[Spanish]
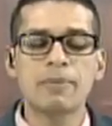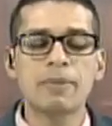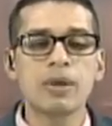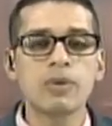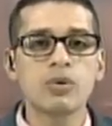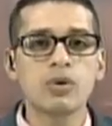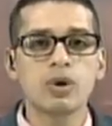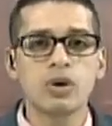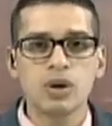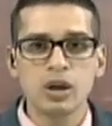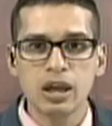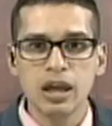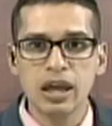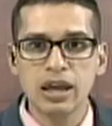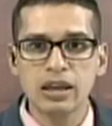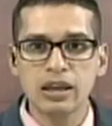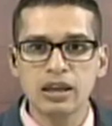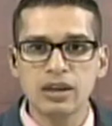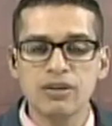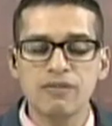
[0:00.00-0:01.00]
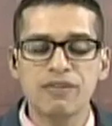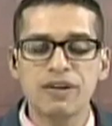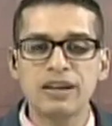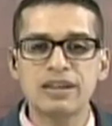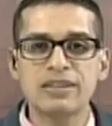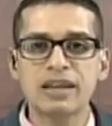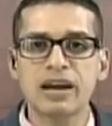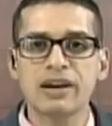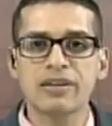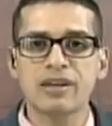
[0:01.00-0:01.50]
Maduro. Egni,
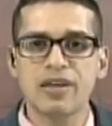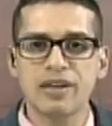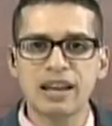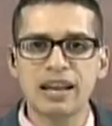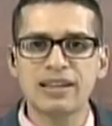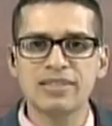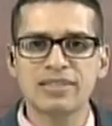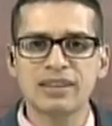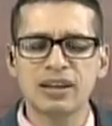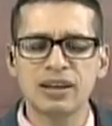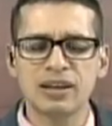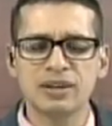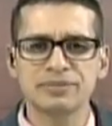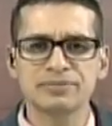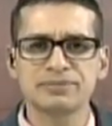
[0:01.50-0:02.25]
feliz tarde, adelante.